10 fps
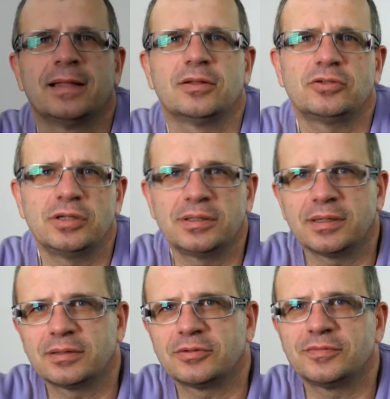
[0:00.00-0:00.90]
No czyli
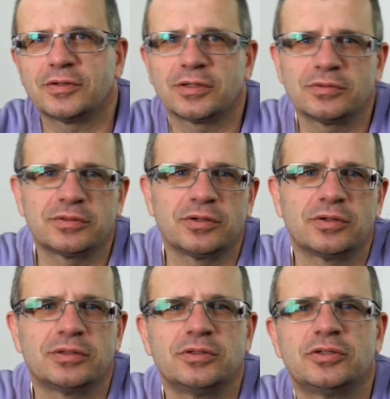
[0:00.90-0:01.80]
tak, rozważając
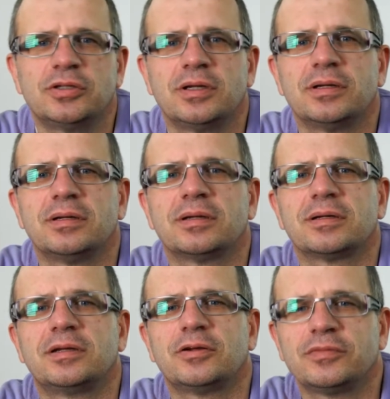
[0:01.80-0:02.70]
teoretycznie,
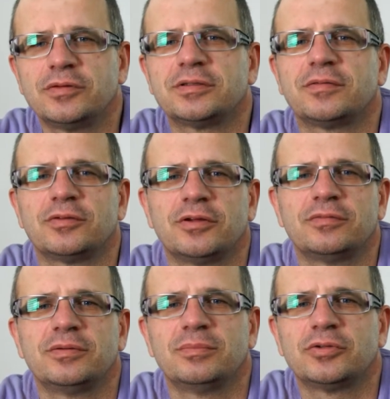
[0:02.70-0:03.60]
kierowcą
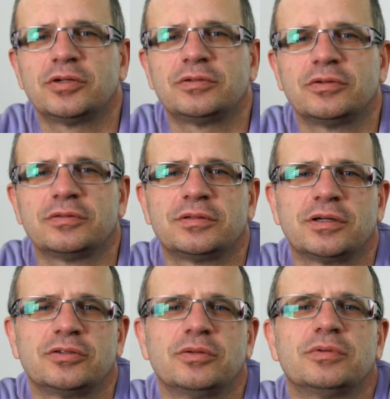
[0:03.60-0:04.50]
zawodowym możesz
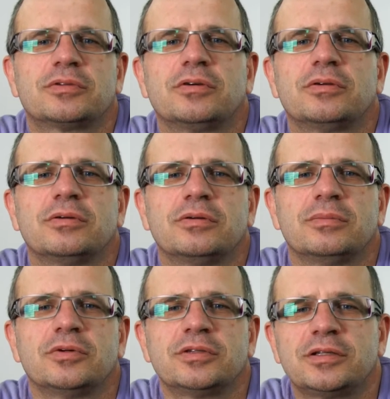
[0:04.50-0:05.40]
zostać, no bo skoro
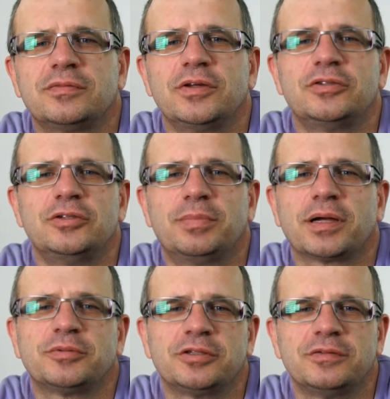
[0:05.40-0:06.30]
można stwierdzić
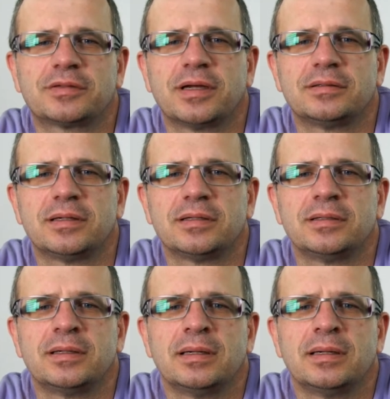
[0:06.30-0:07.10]
brak przeciwwskazań,